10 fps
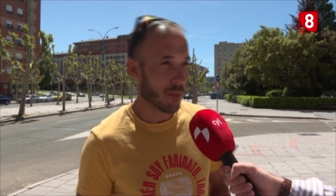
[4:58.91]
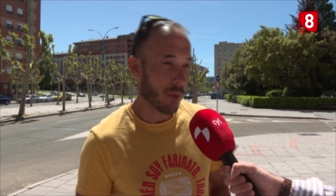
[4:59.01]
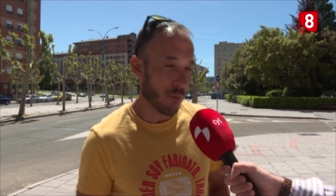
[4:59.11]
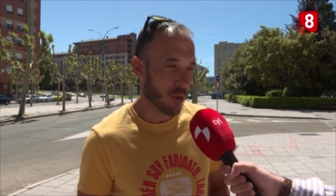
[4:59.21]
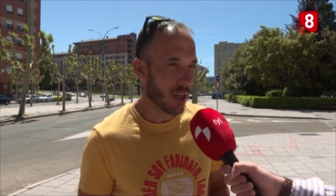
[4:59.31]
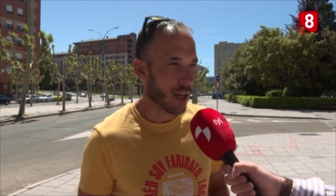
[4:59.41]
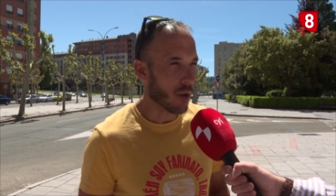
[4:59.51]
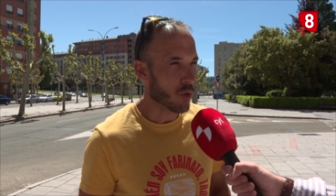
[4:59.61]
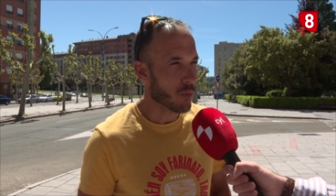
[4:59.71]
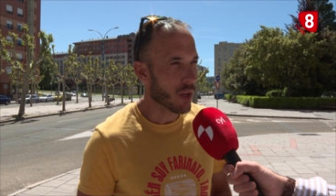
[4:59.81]
Esperamos llegar a
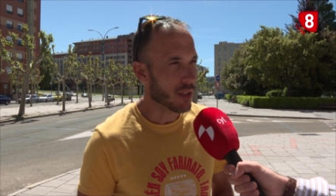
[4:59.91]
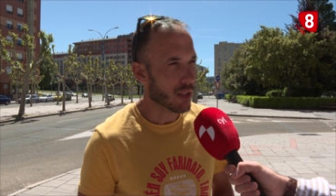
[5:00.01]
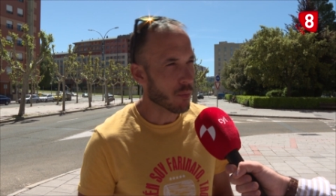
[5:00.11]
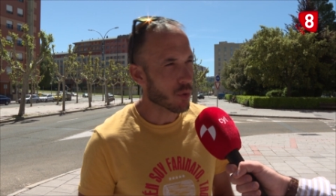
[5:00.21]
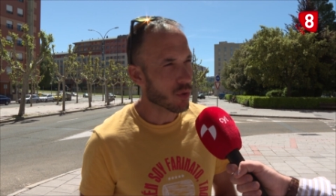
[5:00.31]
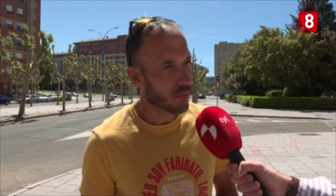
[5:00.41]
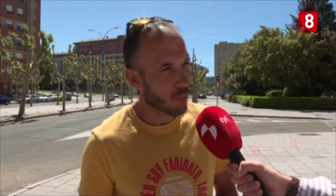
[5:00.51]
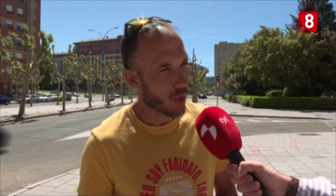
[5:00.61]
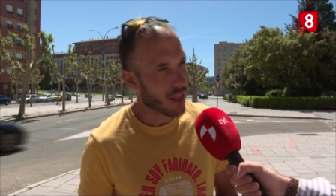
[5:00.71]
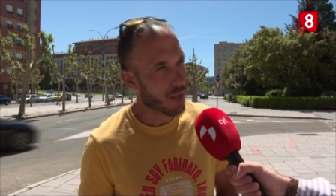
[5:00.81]
los 1.000, estamos
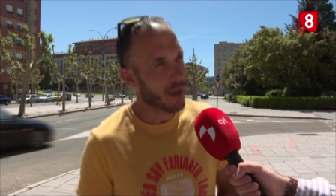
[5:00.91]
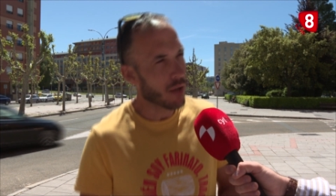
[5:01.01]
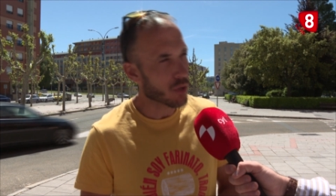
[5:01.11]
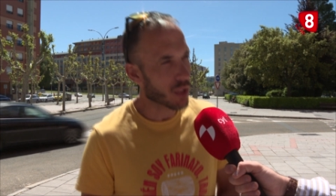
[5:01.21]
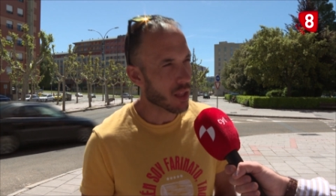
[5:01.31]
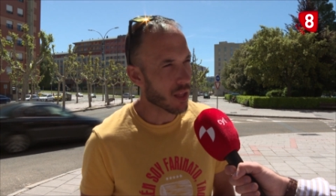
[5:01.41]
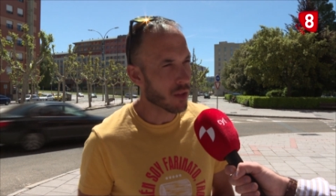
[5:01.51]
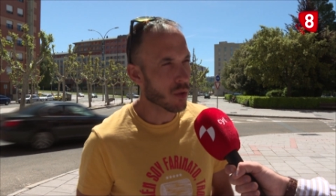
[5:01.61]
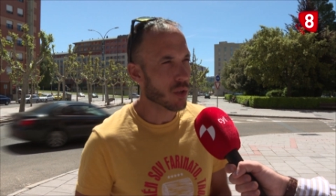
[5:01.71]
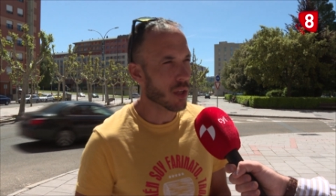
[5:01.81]
por encima de los
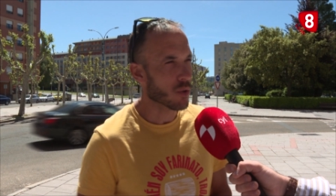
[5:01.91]
700 y